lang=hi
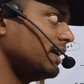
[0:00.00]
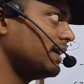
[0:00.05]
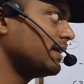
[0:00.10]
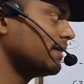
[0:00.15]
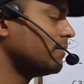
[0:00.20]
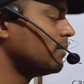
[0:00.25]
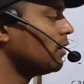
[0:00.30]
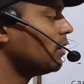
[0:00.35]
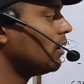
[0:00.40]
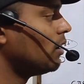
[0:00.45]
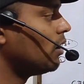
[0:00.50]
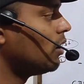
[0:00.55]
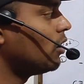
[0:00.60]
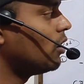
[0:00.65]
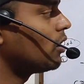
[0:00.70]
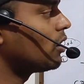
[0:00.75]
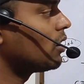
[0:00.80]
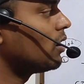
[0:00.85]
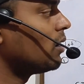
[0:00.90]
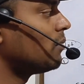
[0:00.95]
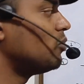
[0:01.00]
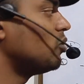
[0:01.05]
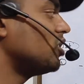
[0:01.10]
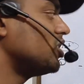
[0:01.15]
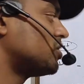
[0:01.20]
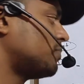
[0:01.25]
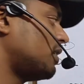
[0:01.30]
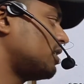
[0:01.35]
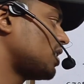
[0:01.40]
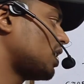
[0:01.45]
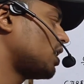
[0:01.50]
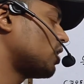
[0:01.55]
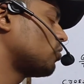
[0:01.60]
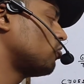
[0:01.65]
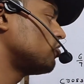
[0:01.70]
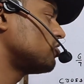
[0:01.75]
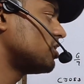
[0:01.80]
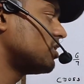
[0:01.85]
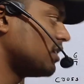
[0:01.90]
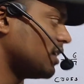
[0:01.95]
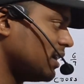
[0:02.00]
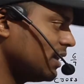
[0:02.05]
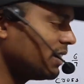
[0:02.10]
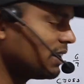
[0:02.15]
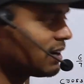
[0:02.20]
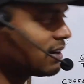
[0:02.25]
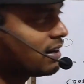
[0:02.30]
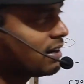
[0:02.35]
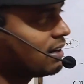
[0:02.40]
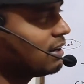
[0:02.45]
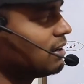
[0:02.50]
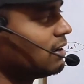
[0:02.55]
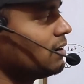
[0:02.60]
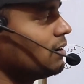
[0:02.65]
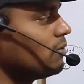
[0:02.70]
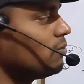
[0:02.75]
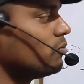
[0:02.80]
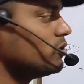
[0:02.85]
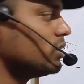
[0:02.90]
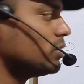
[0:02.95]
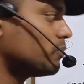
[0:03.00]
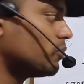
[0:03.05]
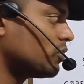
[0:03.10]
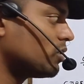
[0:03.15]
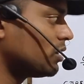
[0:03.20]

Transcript: ठीक और हम लोग इस पर ज्यादा क्वेश्चन नहीं कर रहे हैं मुझे